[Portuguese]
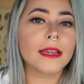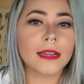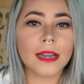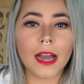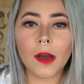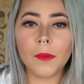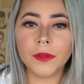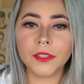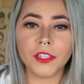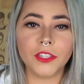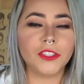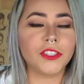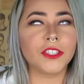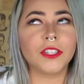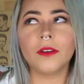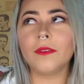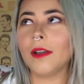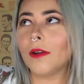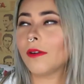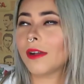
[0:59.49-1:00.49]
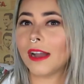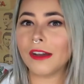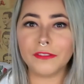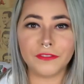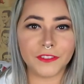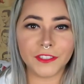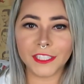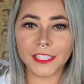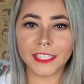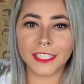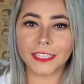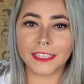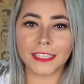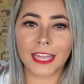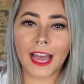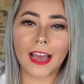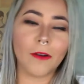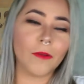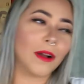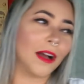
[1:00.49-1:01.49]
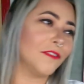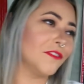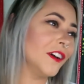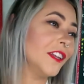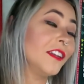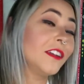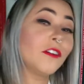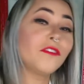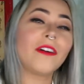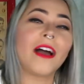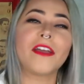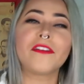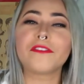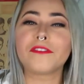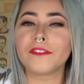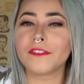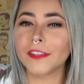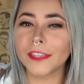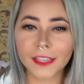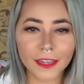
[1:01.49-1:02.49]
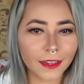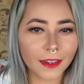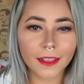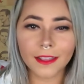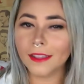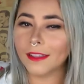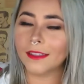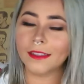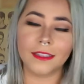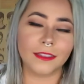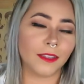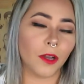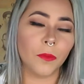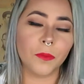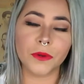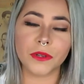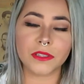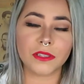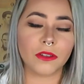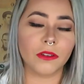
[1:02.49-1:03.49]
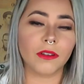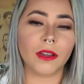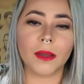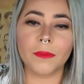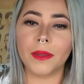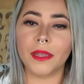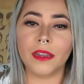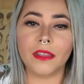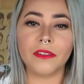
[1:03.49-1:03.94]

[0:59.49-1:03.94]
Calma, gente, não é o Cavani, tá? O Cavani não vai vir. Então por isso que eu acabei